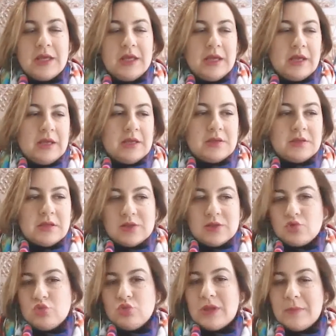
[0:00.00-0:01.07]
e
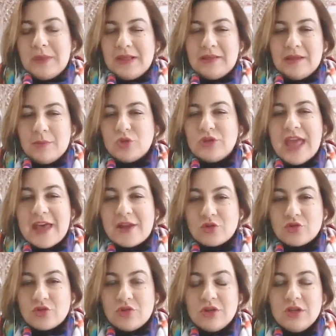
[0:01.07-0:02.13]
assolutamente
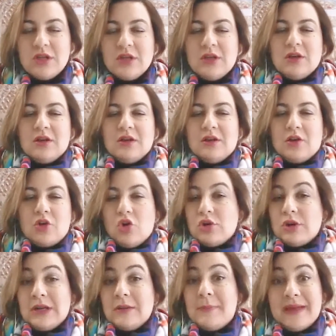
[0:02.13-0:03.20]
moderno eh,
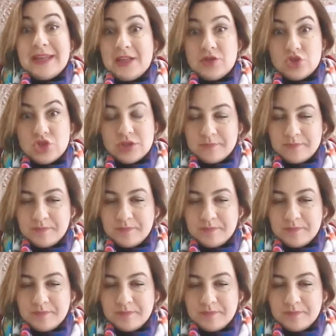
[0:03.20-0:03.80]
con Parigi.